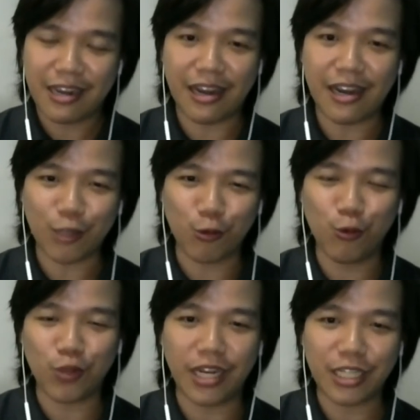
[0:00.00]

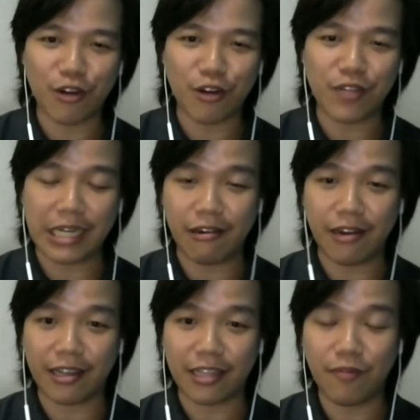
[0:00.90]
nakakatulong din ang service
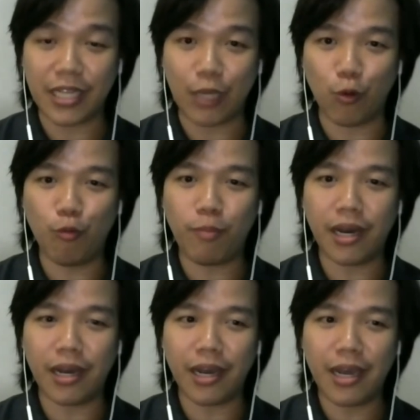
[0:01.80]
learning activity
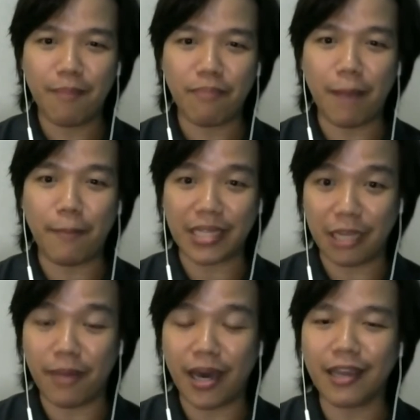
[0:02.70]
upang
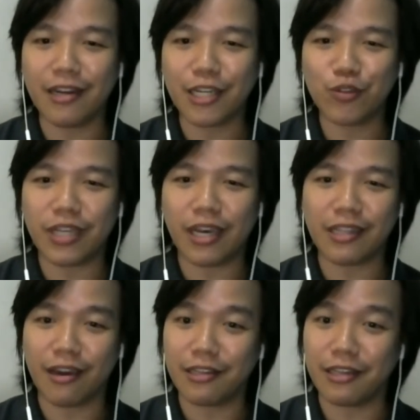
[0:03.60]
mapatibay ng
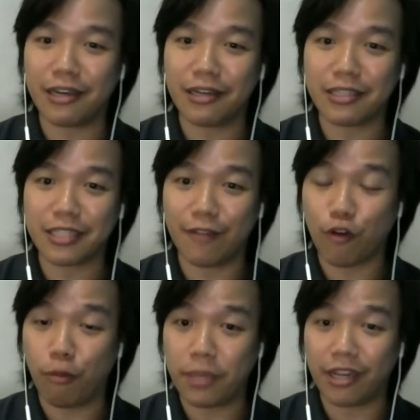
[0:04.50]
estudyante ang kanyang
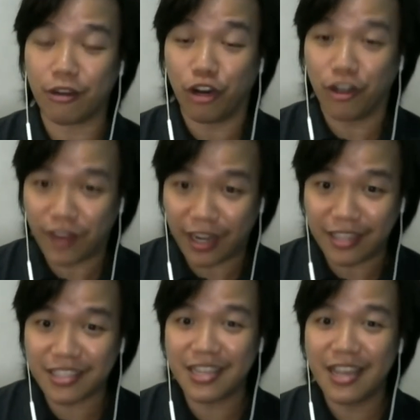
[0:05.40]

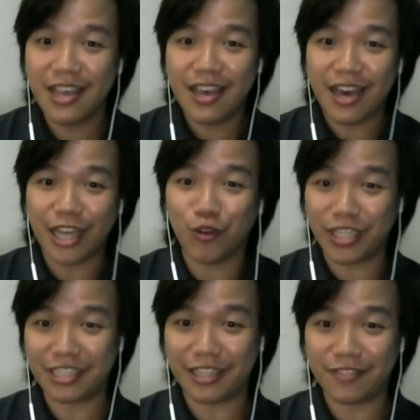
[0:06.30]
self-confidence at yung kanyang